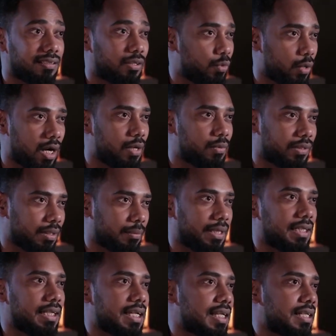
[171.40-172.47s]
هو هاوي طبعا
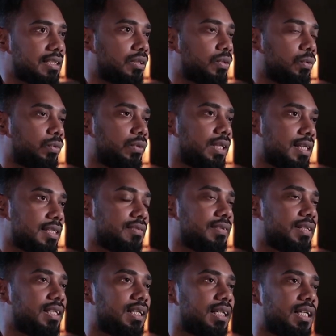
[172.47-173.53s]
لآلة العود
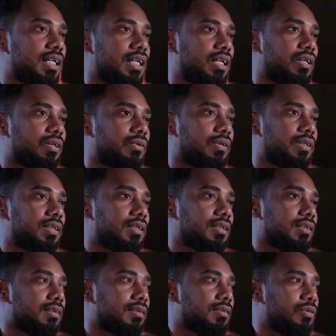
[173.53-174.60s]
عزفا
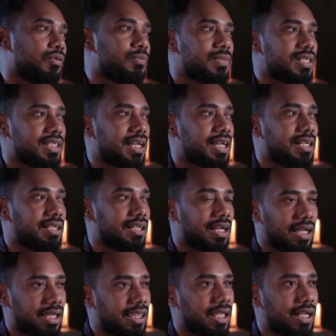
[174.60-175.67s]
وله المجال
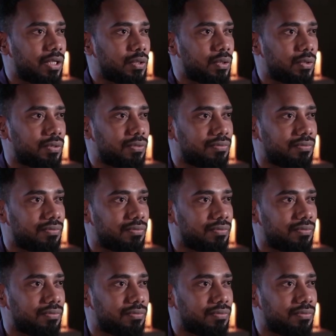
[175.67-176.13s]
الأكثر أنه